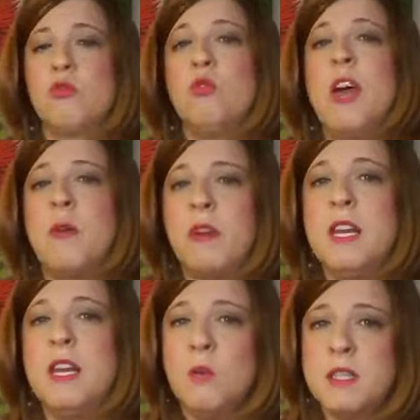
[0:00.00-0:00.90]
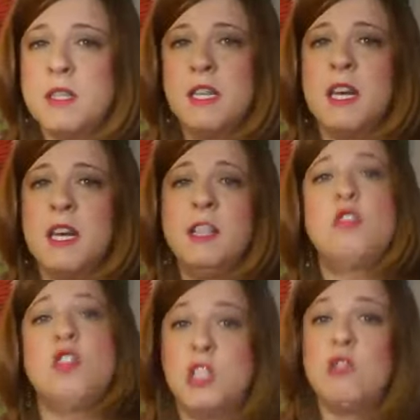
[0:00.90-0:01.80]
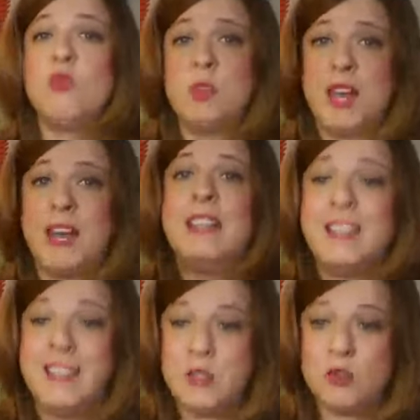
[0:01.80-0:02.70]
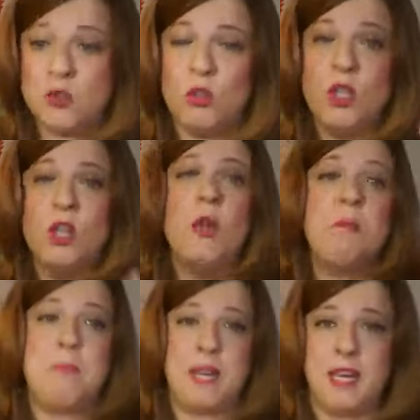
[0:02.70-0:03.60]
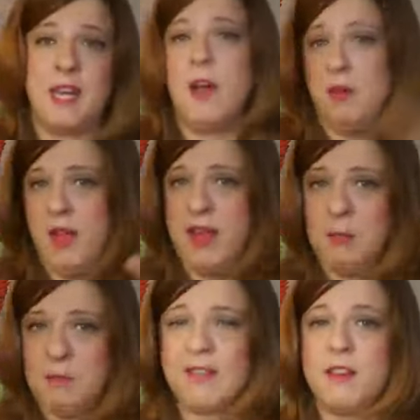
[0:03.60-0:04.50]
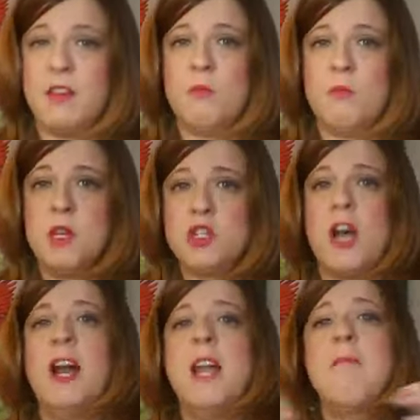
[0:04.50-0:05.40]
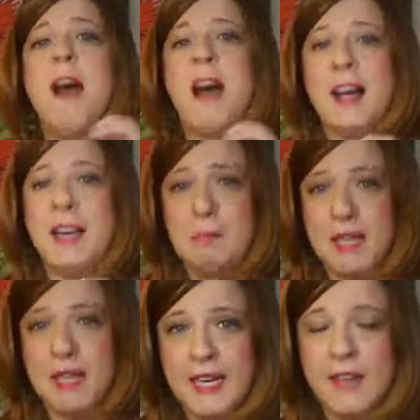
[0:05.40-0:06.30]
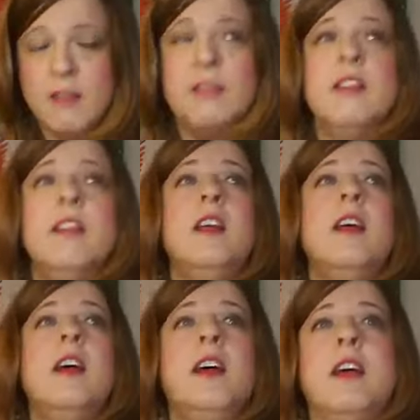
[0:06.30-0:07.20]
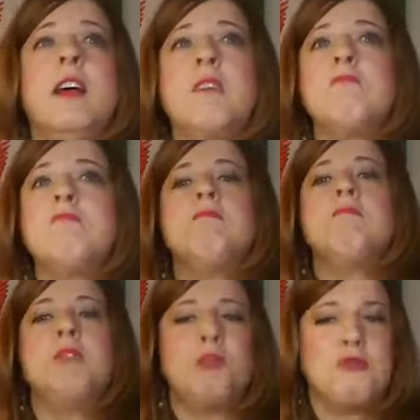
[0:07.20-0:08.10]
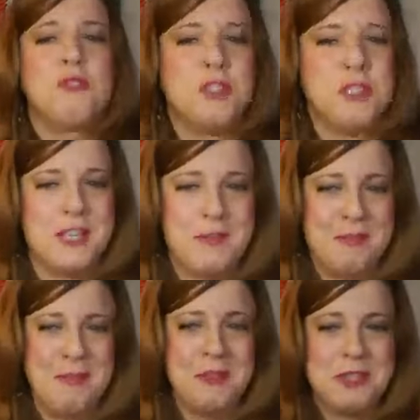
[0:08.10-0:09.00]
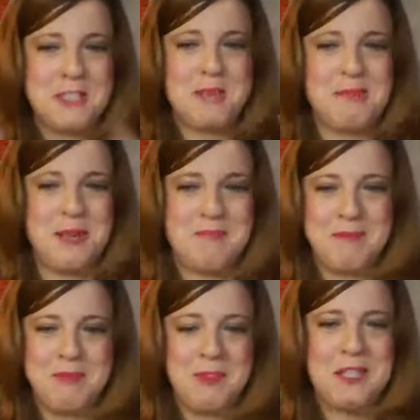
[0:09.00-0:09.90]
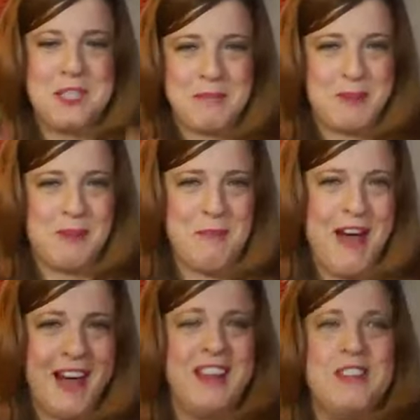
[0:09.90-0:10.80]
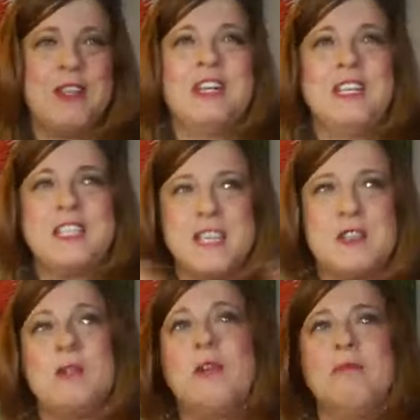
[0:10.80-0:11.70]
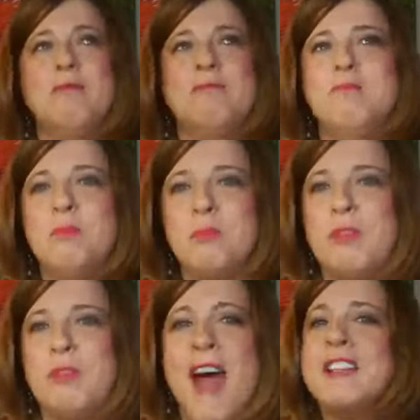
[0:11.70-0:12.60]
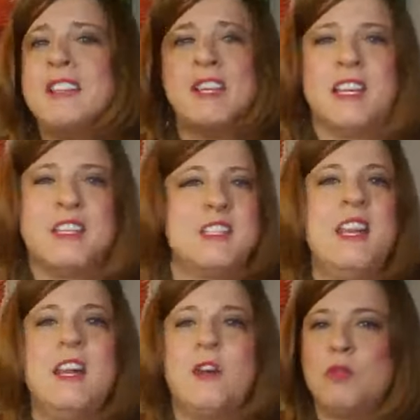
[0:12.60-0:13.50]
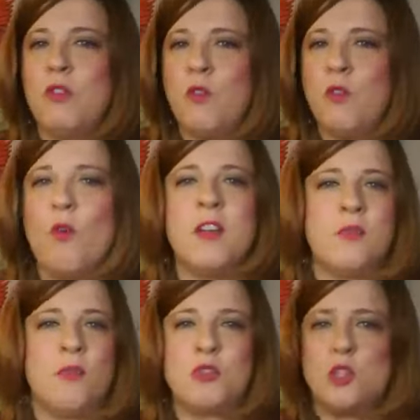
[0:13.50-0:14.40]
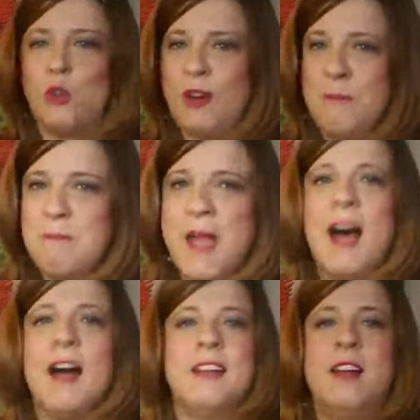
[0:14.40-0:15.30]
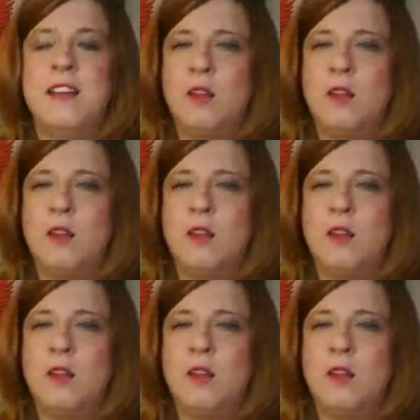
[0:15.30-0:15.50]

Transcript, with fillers: studiare una lingua straniera, decise di studiare il tedesco, perché era il partner commerciale, ma anche perché ehm, non, si sa, non, si saprebbe, non, si sapeva mai, cioè nel senso mh, mm, poteva essere che se le condizioni fossero cambiate